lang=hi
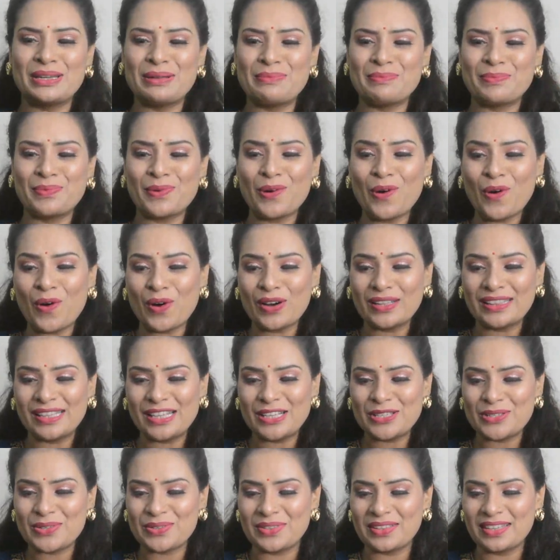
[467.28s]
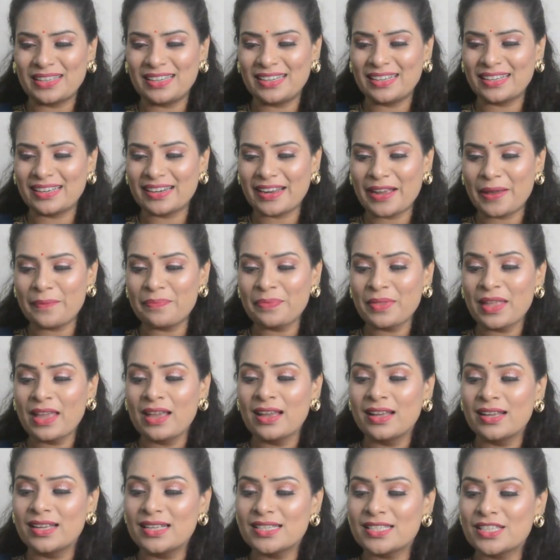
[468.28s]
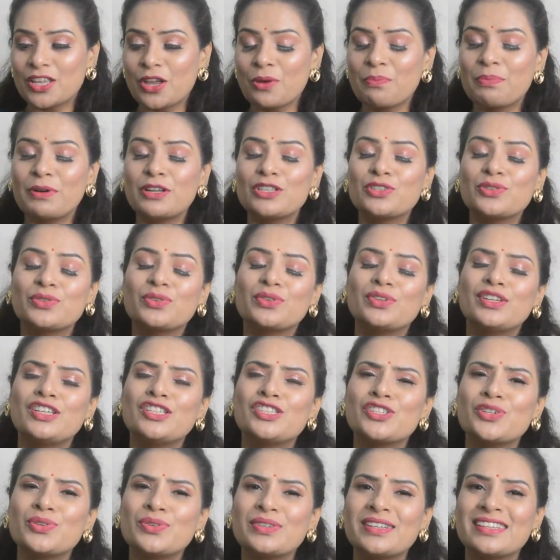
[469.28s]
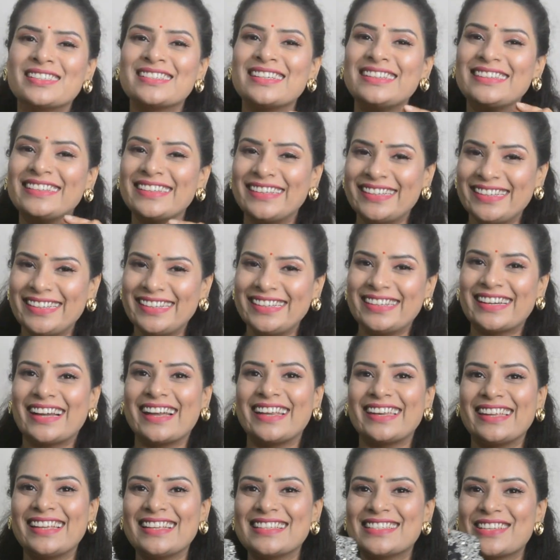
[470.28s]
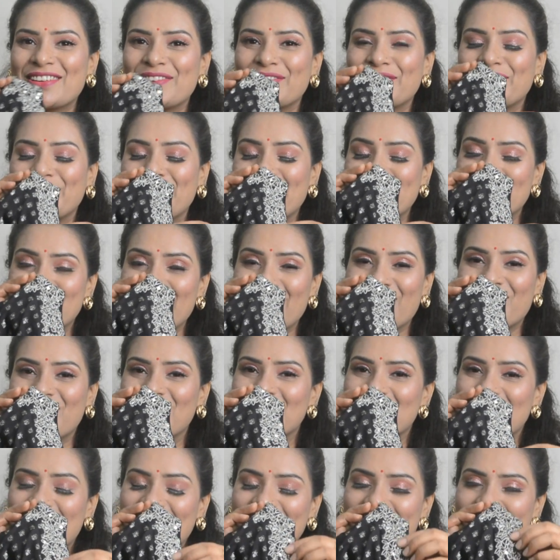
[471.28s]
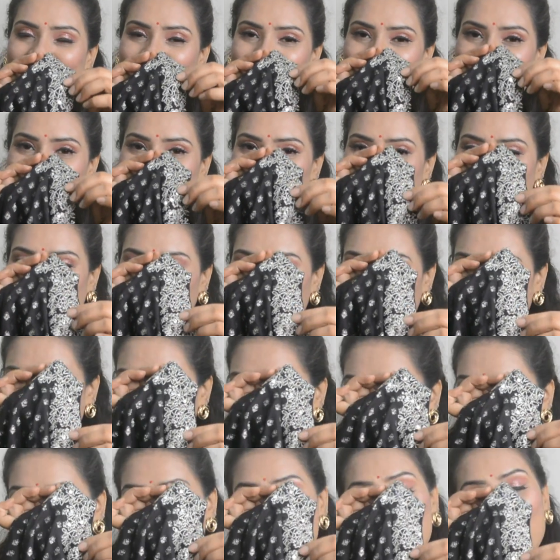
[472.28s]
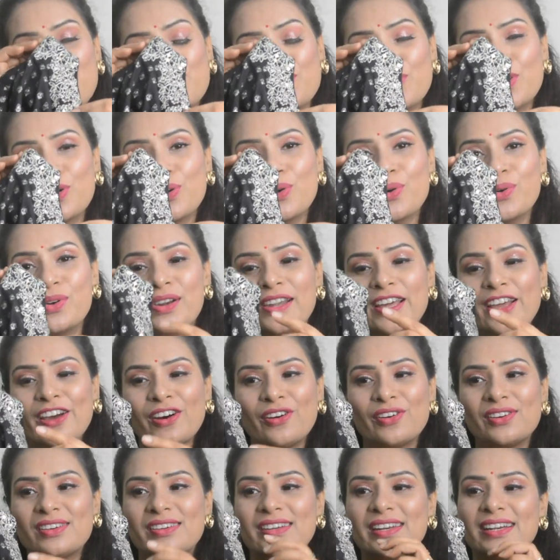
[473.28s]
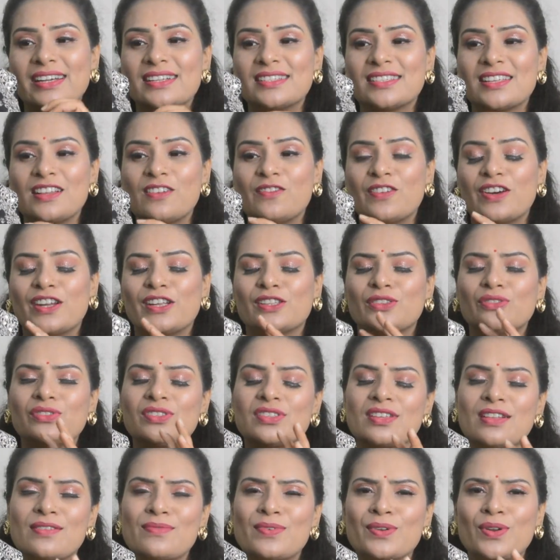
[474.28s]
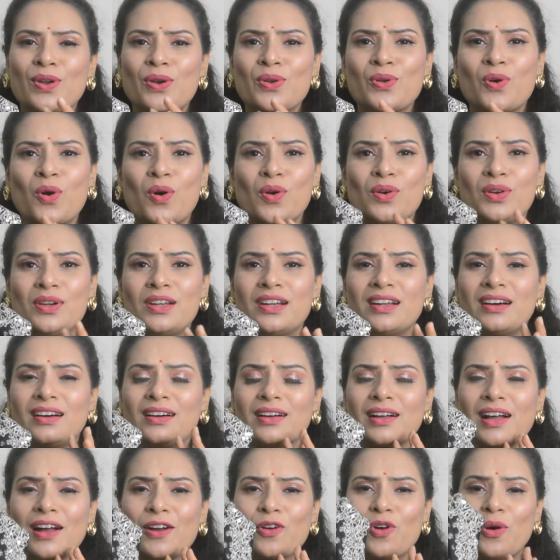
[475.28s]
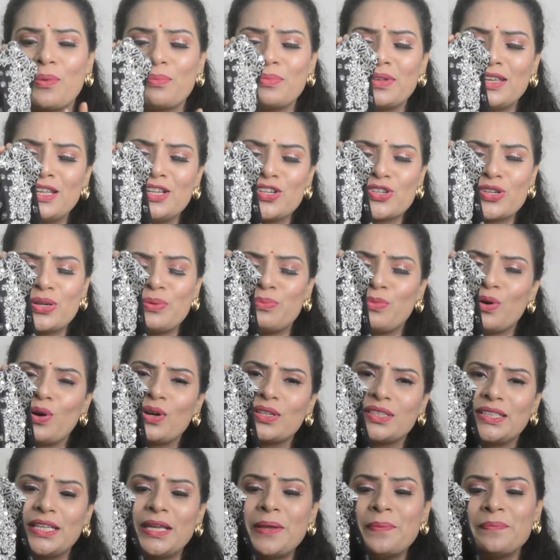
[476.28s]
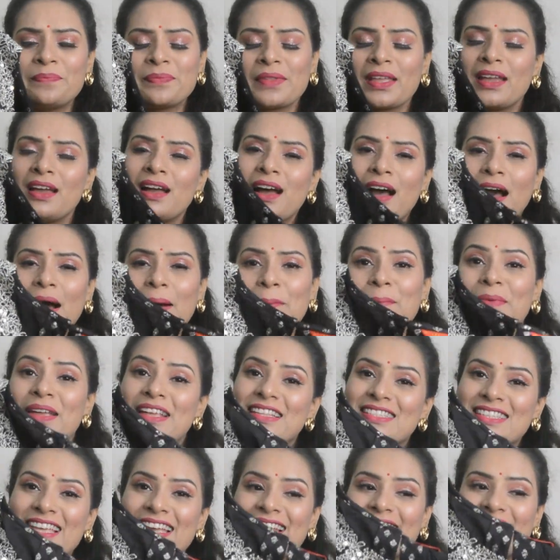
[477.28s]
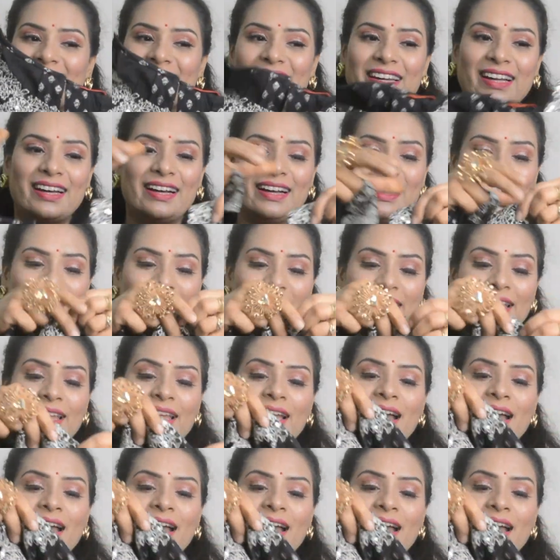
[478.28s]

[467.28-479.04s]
है बहुत ही सुंदर लग रहा है इसके ऊपर जो उन्होंने छोटे से टीनी टाइनी से उन्होंने सीक्वेंस का इस्तेमाल किया है ना वो गोल्ड है और थ्रेड सिल्वर है तो सिल्वर और गोल्ड का कॉम्बिनेशन बहुत ही अमेजिंग लग रहा है